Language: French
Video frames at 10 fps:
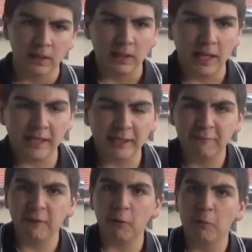Elle s'est
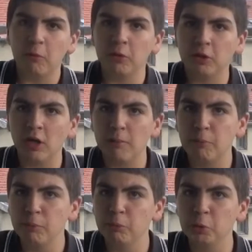fait reprendre un
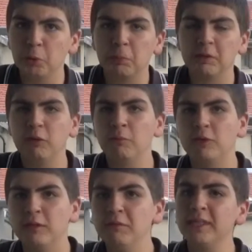peu plus tôt que prévu à
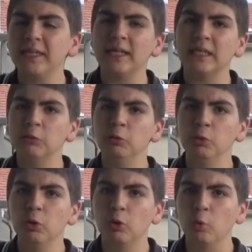mon avis car il y a eu
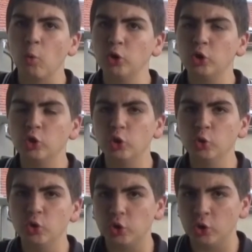une grosse
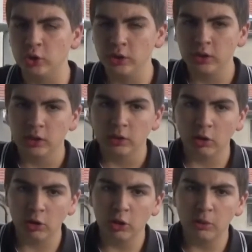chute
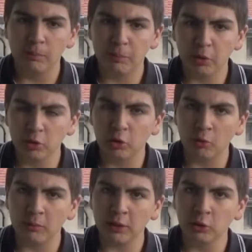dans le
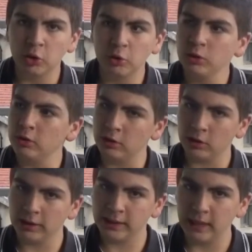peloton maillot jaune
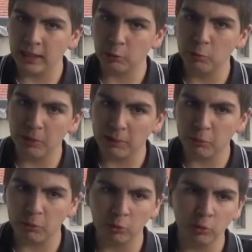euh, qui l'a coupé un
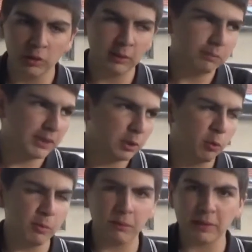peu en deux, des petits
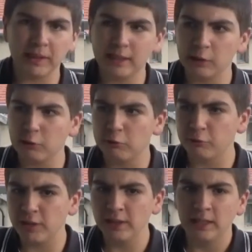groupes après qui se sont
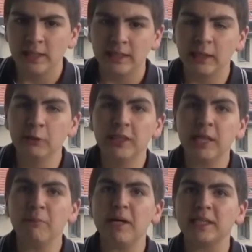faits. Il y a eu
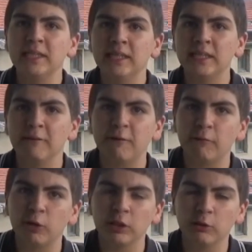Dan Martin, un des
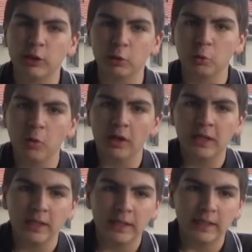favoris de ce tour,
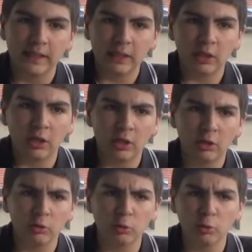et
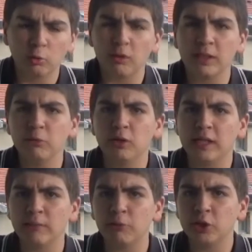le 2 ou 3 du
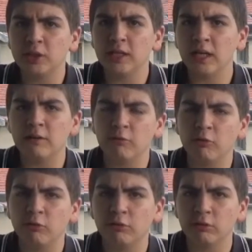classement général
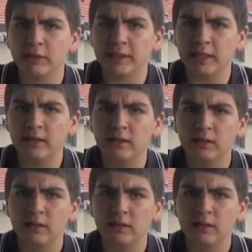avant ça.